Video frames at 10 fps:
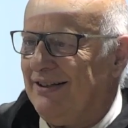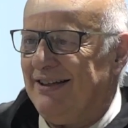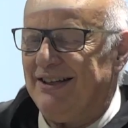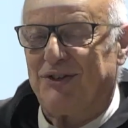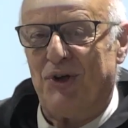
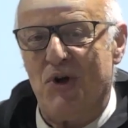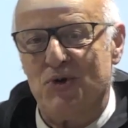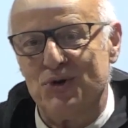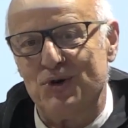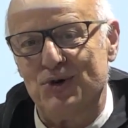est un
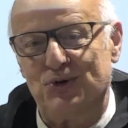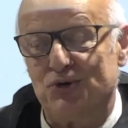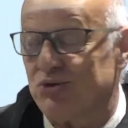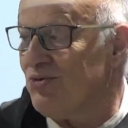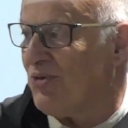lieu
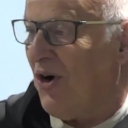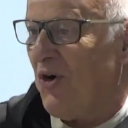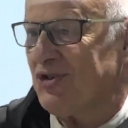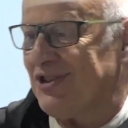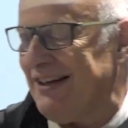de
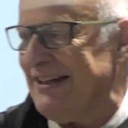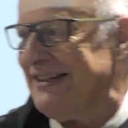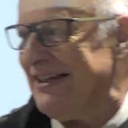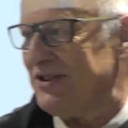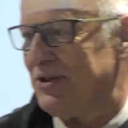souffrance,
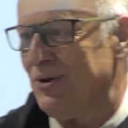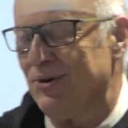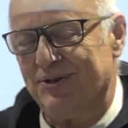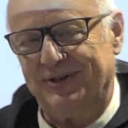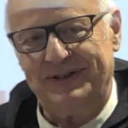
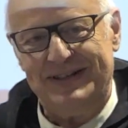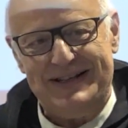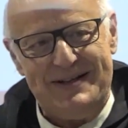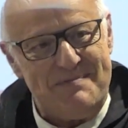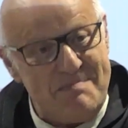d'aliénation,
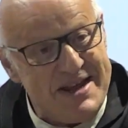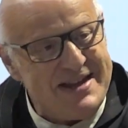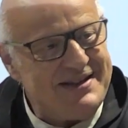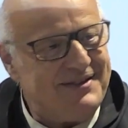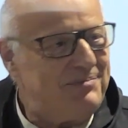
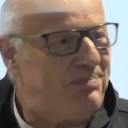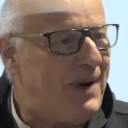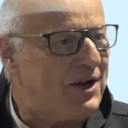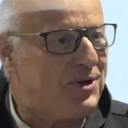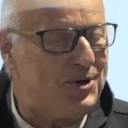mais
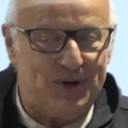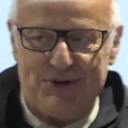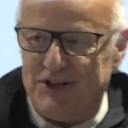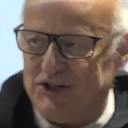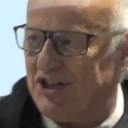pas
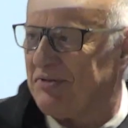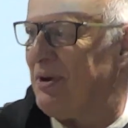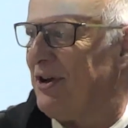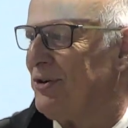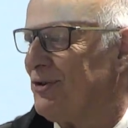que, et
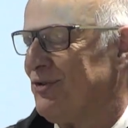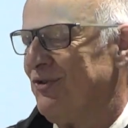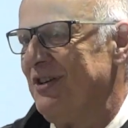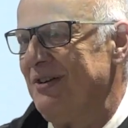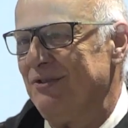j'espère que je
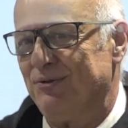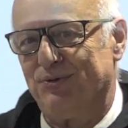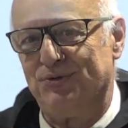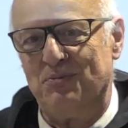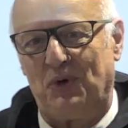vais
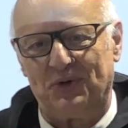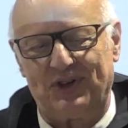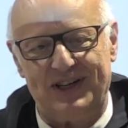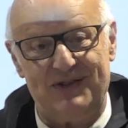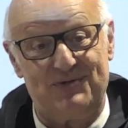vous
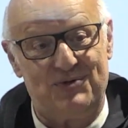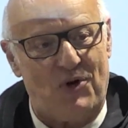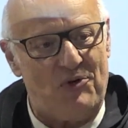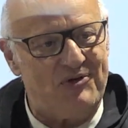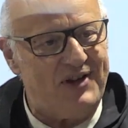montrer, vous
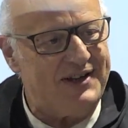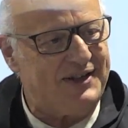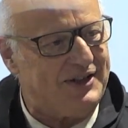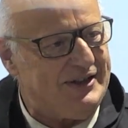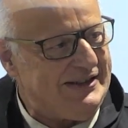
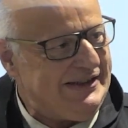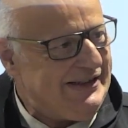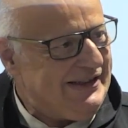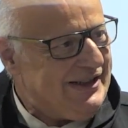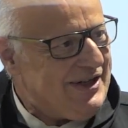convaincre
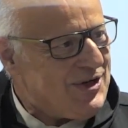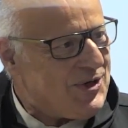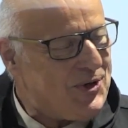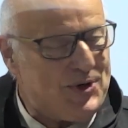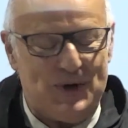
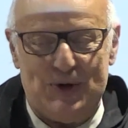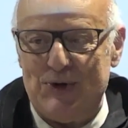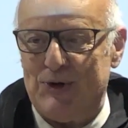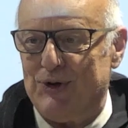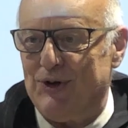
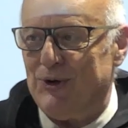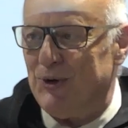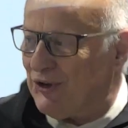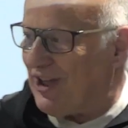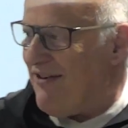que
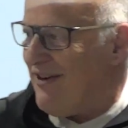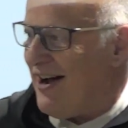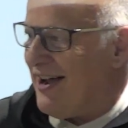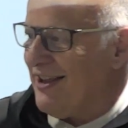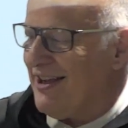le
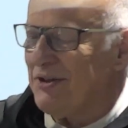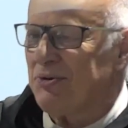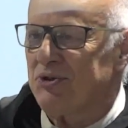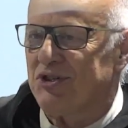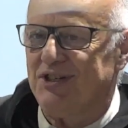travail est
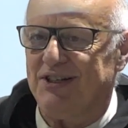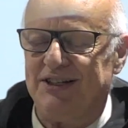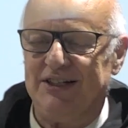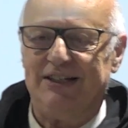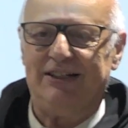
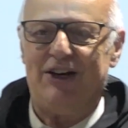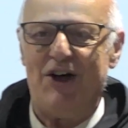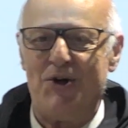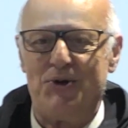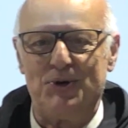aussi
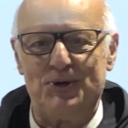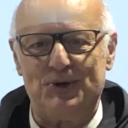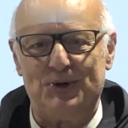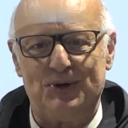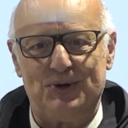un
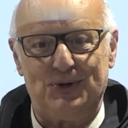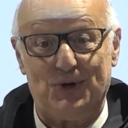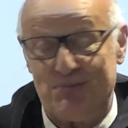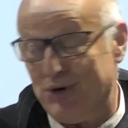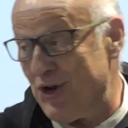lieu
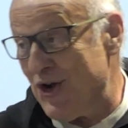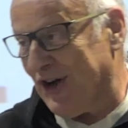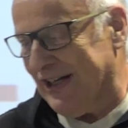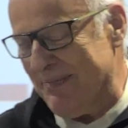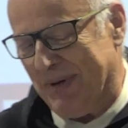de
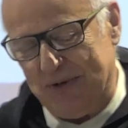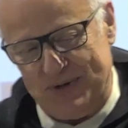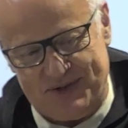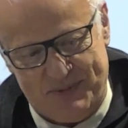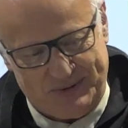bonheur et
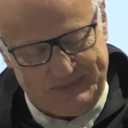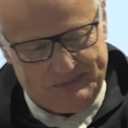d'épanouissement.